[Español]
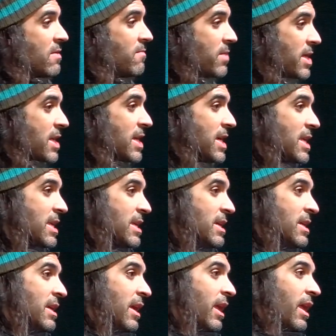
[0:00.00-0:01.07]
empresas
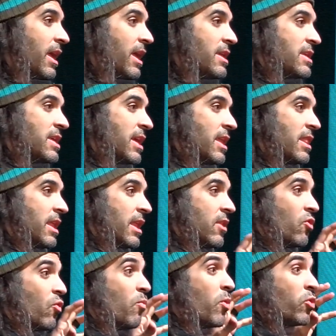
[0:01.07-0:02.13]
que siguen
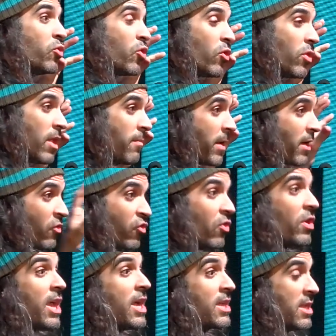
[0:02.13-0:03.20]
teniendo un montón de
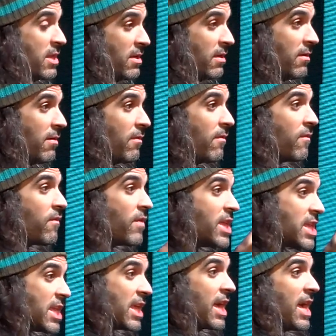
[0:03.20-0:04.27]
personas
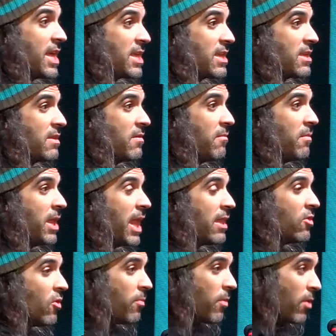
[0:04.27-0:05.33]
físicas
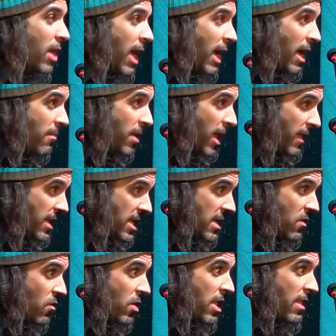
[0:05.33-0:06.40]
mirando por la cámara de
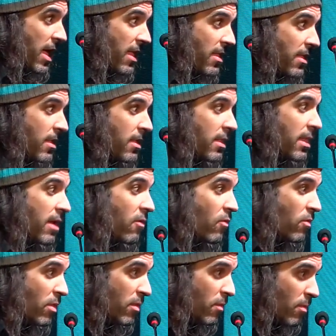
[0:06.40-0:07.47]
seguridad de
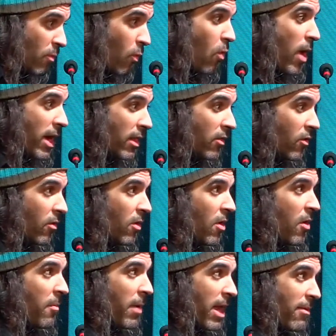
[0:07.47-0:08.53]
un cuarto
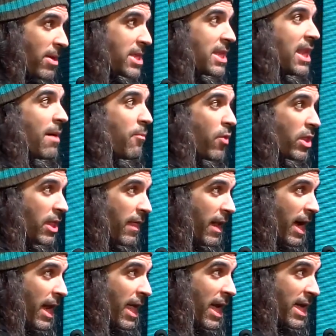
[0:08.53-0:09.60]
para ver si la puerta del
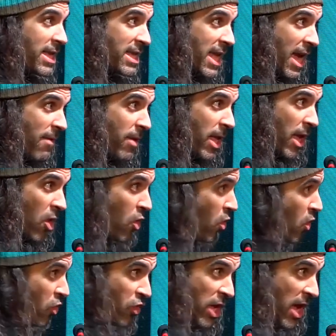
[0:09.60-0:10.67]
garaje se abre o
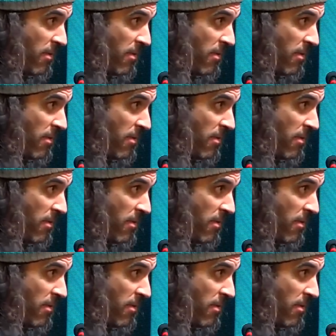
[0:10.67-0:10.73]
no se